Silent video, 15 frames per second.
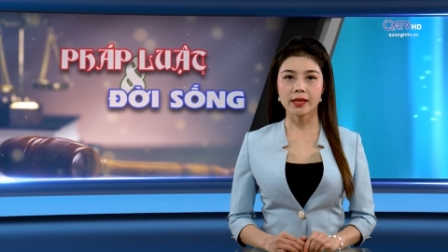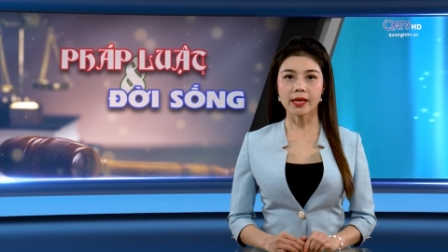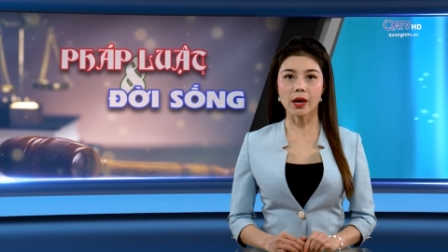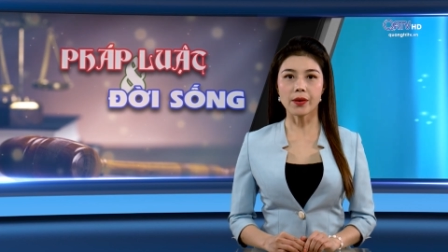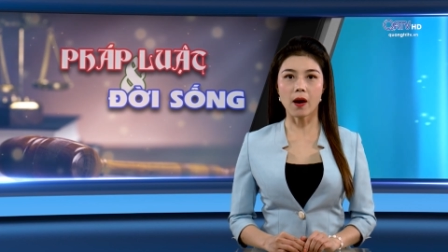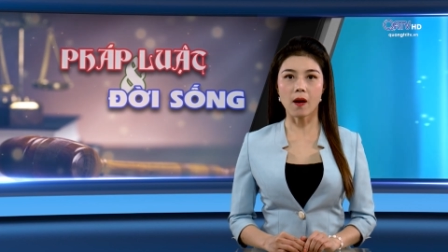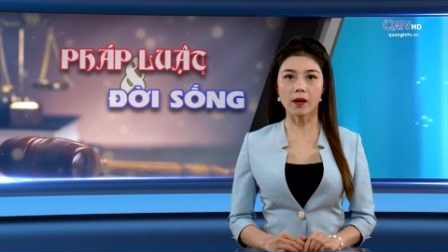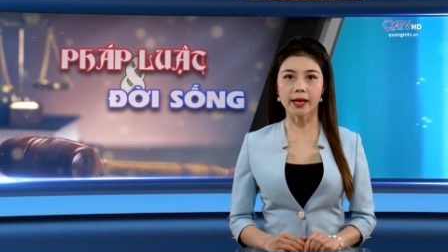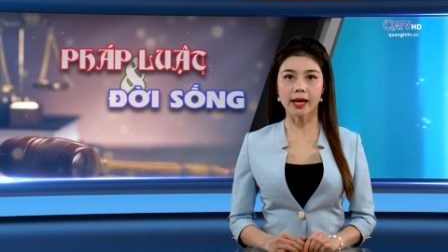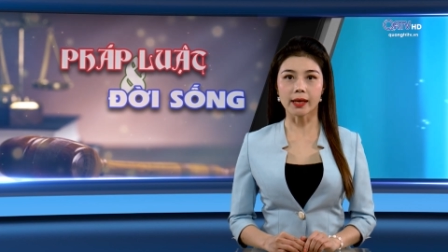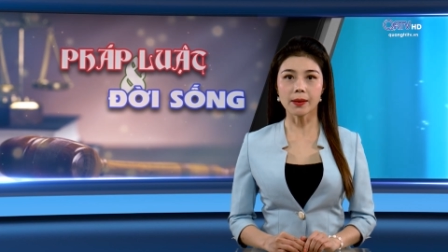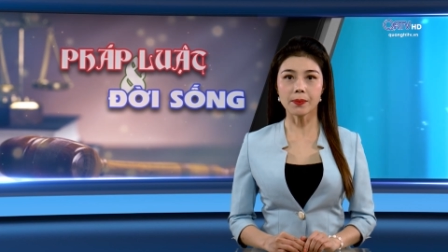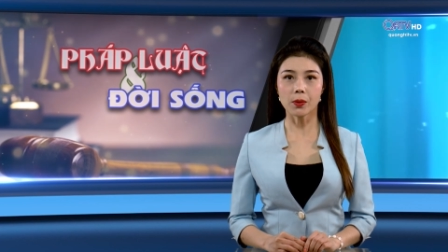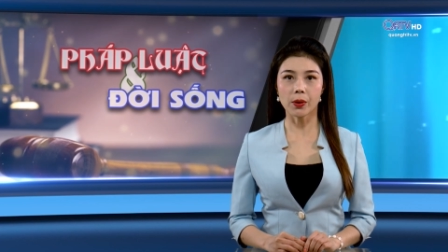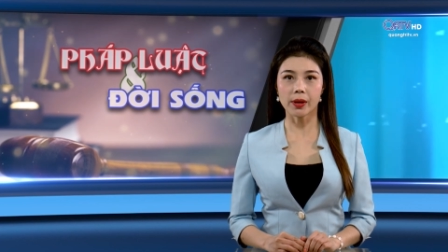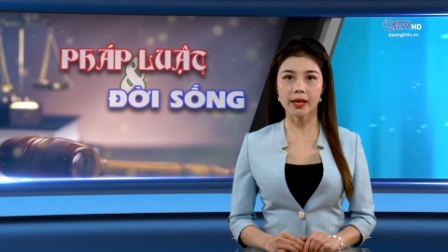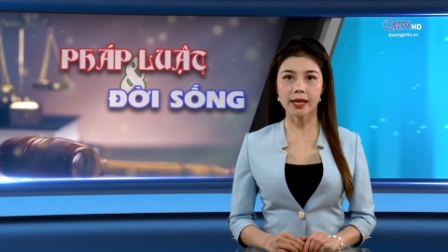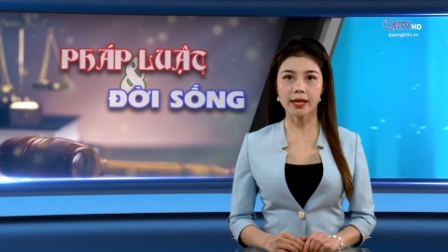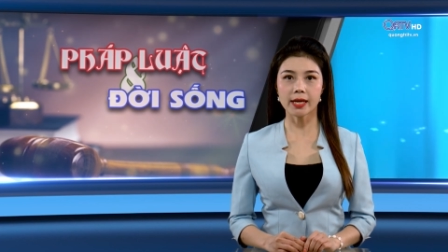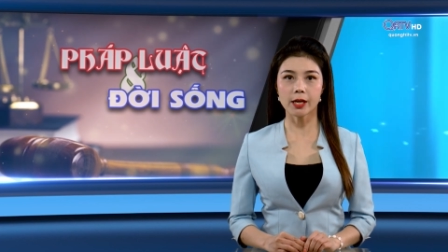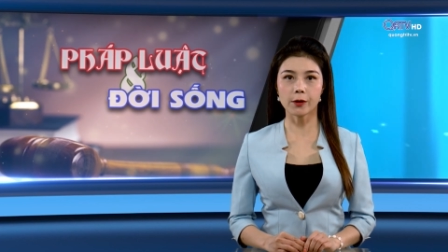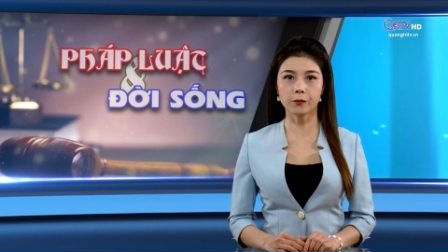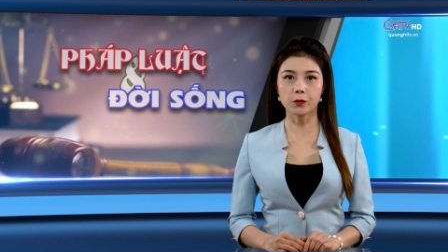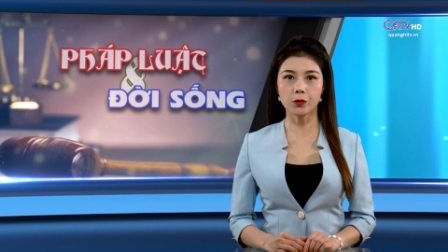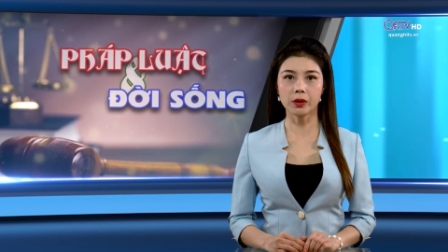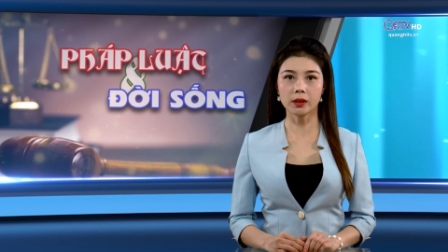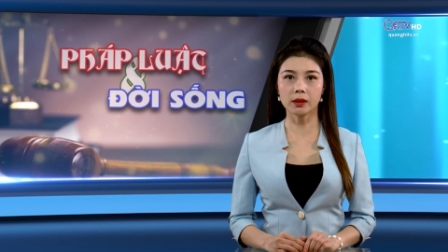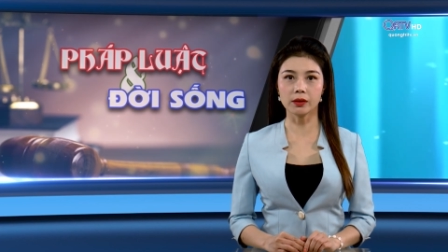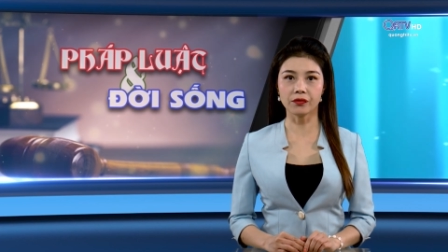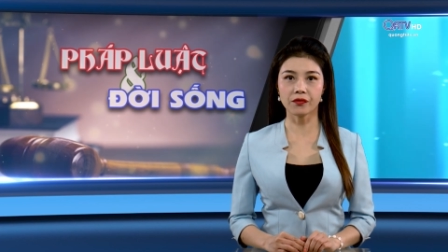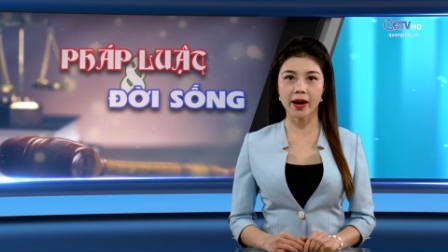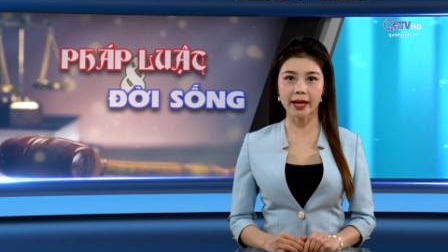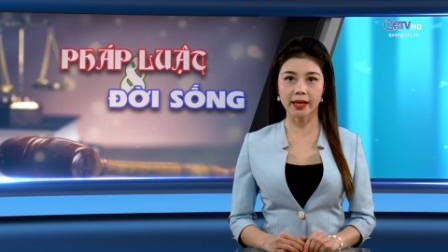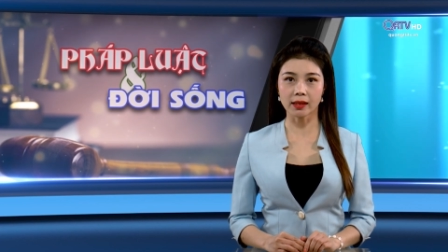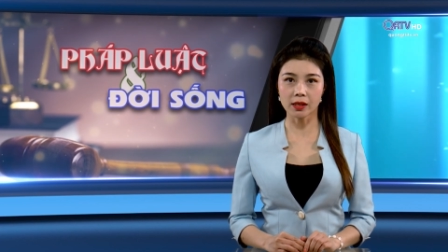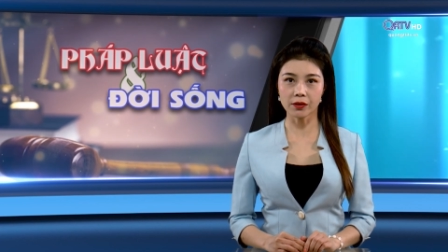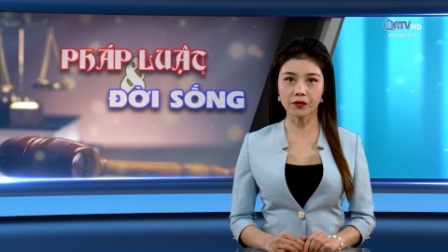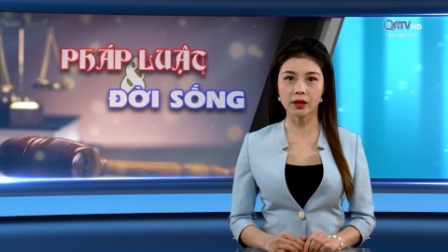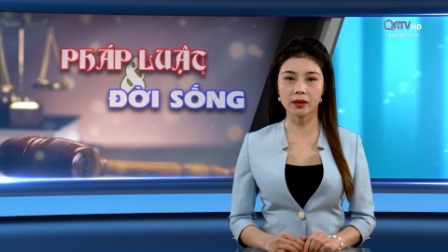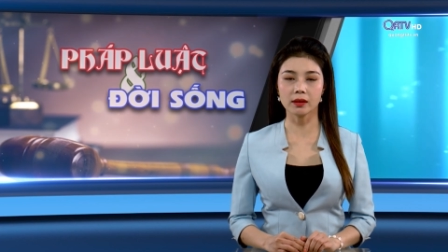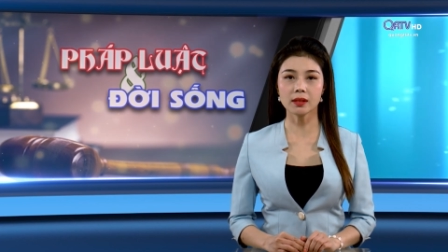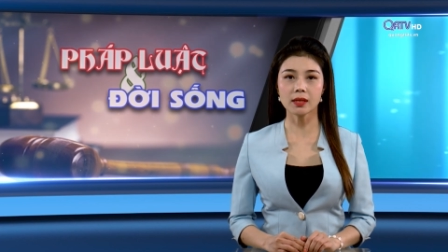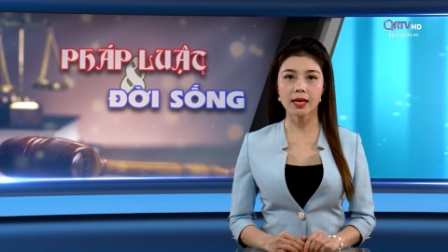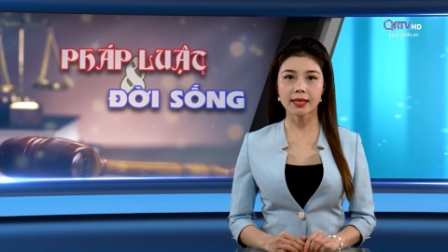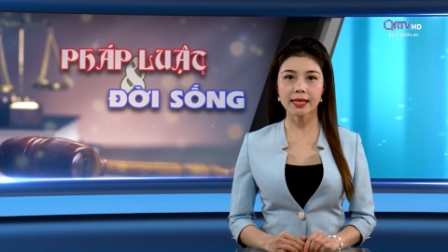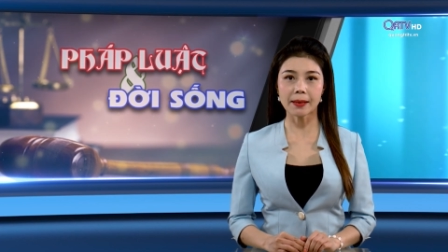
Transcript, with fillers: Theo đó, cả cấp hội Liên hiệp Phụ nữ phải tư vấn,